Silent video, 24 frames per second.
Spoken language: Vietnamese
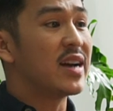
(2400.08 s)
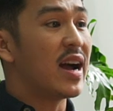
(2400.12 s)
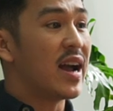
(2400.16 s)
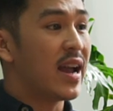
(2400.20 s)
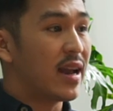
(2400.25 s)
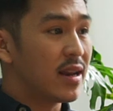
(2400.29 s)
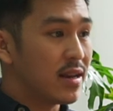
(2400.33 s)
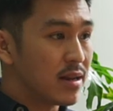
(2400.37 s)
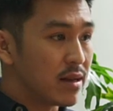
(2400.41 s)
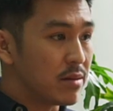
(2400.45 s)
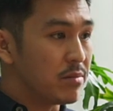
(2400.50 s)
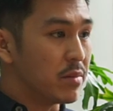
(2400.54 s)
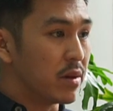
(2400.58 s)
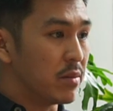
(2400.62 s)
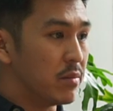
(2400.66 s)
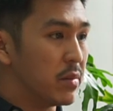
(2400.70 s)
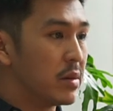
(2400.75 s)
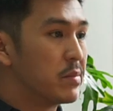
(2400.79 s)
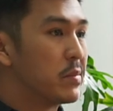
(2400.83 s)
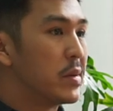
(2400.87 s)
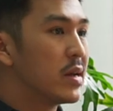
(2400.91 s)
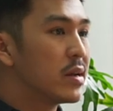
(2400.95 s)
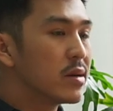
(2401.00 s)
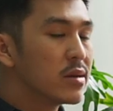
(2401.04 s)
chán thì mình
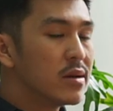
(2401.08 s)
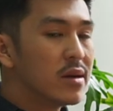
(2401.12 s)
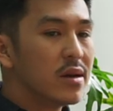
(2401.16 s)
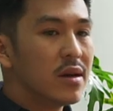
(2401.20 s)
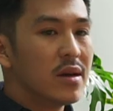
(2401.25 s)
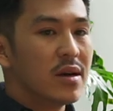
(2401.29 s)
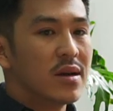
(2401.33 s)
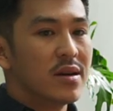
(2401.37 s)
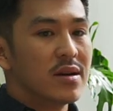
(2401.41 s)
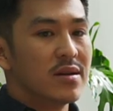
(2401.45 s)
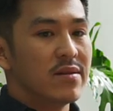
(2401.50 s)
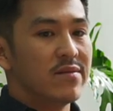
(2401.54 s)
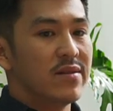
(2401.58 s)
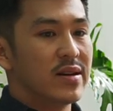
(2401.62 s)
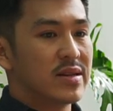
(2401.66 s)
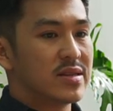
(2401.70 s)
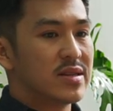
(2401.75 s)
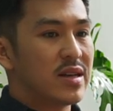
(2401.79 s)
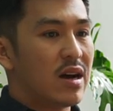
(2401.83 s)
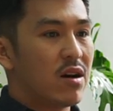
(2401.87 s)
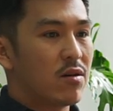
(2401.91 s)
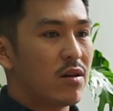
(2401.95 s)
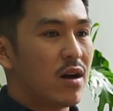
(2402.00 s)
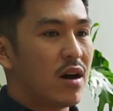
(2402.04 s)
mới biết và
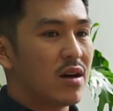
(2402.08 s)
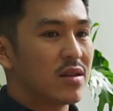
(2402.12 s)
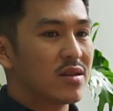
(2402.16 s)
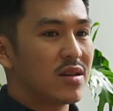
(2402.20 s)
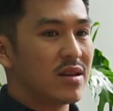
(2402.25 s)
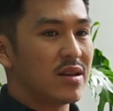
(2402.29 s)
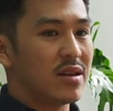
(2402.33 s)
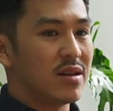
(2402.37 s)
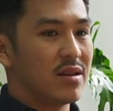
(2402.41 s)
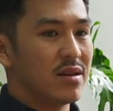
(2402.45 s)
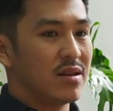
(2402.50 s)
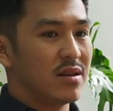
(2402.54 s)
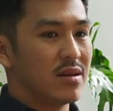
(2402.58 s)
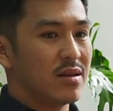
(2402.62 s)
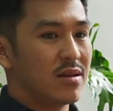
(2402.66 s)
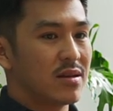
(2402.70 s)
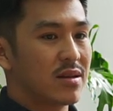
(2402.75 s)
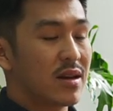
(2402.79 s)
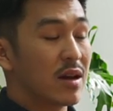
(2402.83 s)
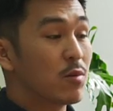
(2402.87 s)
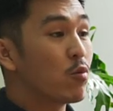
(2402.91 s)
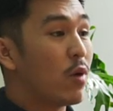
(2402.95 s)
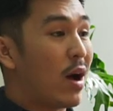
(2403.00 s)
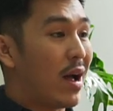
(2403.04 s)
sau đó thì
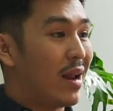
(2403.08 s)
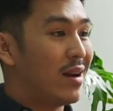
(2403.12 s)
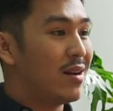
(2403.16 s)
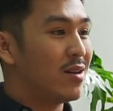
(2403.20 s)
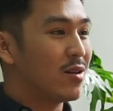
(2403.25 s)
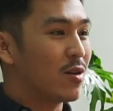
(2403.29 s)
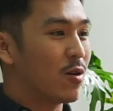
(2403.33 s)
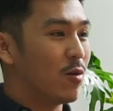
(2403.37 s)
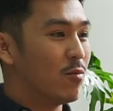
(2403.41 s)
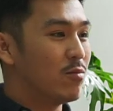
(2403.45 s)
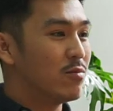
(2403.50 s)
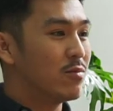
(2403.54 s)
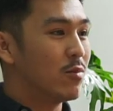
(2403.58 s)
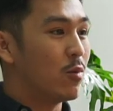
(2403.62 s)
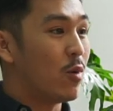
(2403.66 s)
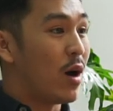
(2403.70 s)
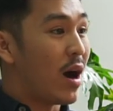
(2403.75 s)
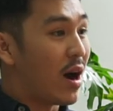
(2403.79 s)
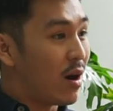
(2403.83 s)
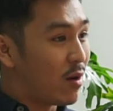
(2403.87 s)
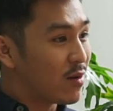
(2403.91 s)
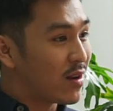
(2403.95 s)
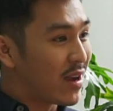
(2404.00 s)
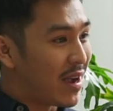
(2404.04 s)
kết quả nó cũng
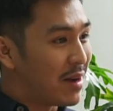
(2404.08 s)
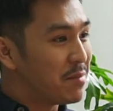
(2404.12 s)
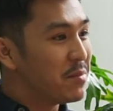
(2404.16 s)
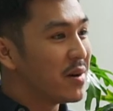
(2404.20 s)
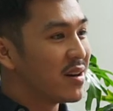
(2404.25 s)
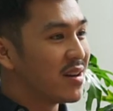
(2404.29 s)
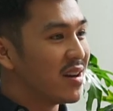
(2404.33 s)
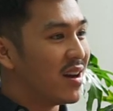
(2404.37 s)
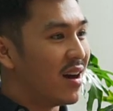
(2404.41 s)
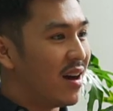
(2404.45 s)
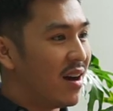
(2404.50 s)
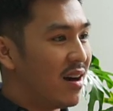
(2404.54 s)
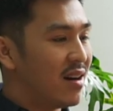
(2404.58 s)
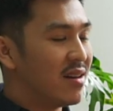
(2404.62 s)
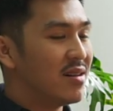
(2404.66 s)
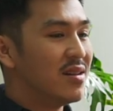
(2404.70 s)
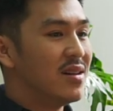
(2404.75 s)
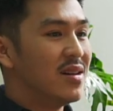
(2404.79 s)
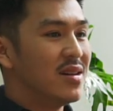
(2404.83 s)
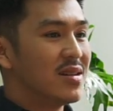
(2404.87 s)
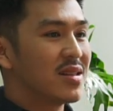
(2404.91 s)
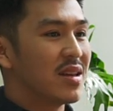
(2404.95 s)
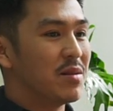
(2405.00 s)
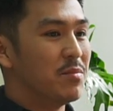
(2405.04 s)
wow khá bất ngờ ừ.
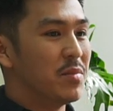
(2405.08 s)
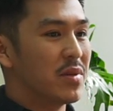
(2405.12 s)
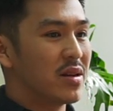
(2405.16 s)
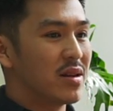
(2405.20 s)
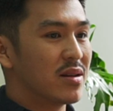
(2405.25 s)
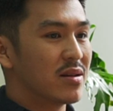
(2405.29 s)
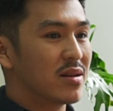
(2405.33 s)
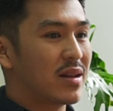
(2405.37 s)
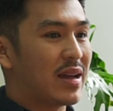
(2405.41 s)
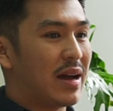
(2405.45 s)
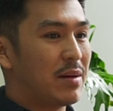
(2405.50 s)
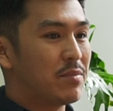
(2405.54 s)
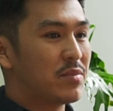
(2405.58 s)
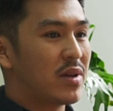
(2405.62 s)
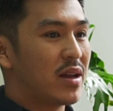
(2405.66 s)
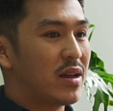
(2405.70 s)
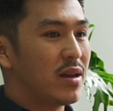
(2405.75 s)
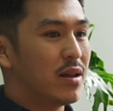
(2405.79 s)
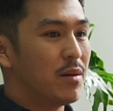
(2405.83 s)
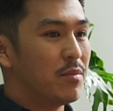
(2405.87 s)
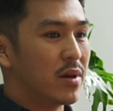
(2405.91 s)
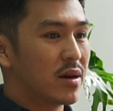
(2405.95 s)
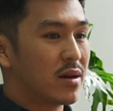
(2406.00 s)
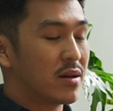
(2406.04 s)
thì mình cảm thấy
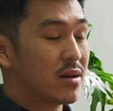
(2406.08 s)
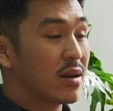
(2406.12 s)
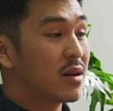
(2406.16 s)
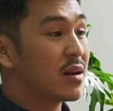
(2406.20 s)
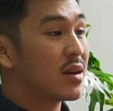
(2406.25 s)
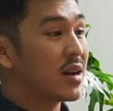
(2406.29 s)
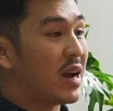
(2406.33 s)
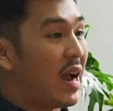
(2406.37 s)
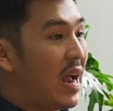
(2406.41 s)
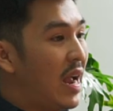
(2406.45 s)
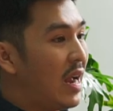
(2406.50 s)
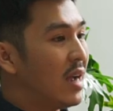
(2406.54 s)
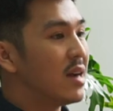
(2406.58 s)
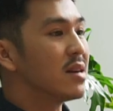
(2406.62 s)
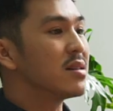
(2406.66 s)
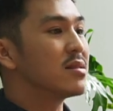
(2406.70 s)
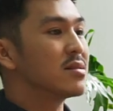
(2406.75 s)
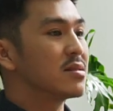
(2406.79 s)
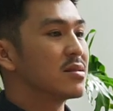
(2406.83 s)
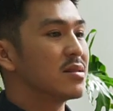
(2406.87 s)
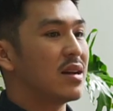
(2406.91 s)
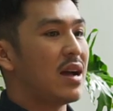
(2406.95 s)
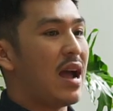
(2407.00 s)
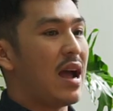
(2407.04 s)
là mình rất khác
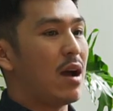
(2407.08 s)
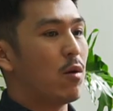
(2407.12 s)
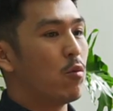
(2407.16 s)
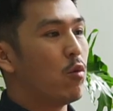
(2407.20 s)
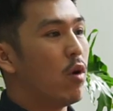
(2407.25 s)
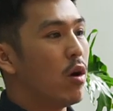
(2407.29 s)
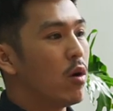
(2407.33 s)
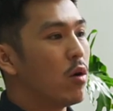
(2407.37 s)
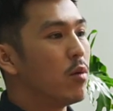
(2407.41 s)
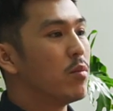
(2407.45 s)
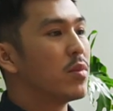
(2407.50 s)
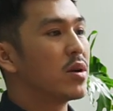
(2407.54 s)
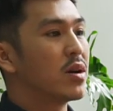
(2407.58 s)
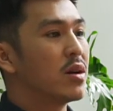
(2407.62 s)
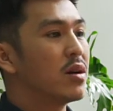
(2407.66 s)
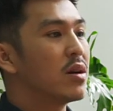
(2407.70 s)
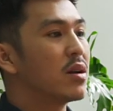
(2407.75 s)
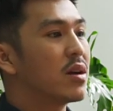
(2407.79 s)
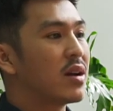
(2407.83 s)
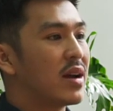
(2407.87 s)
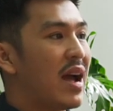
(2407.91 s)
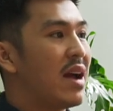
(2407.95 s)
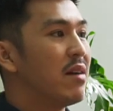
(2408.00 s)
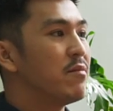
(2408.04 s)
artwork của mình
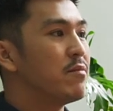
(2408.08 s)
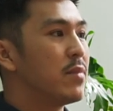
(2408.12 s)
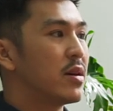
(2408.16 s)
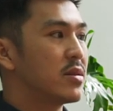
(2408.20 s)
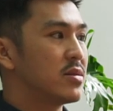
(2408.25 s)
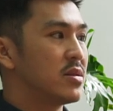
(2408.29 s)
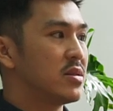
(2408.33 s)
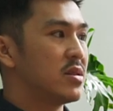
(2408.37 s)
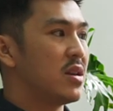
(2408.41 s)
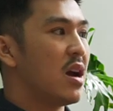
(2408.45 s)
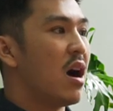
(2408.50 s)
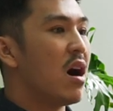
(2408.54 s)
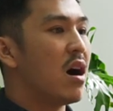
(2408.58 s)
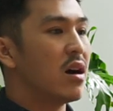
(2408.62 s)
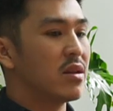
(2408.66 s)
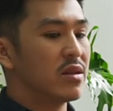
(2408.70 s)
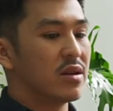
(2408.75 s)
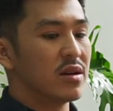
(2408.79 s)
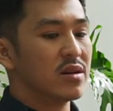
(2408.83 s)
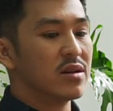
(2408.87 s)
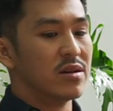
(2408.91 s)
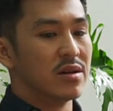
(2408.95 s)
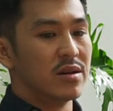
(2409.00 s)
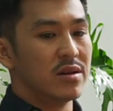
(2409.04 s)
rất khác mà cho
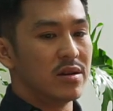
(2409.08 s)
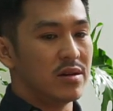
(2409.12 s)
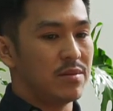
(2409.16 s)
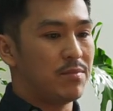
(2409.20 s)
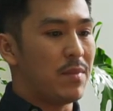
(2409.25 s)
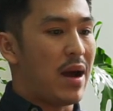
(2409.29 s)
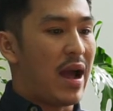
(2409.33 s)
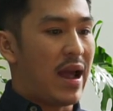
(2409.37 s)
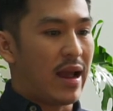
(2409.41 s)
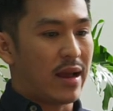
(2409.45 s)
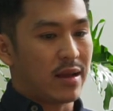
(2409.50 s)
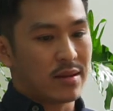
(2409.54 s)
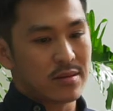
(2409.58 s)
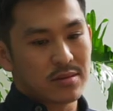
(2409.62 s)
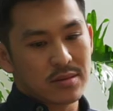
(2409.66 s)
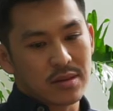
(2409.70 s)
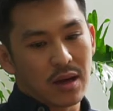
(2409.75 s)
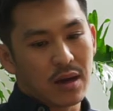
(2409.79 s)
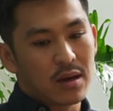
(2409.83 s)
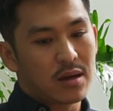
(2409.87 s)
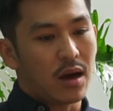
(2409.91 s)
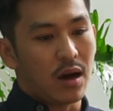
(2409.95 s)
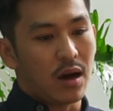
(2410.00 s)
những người bạn thân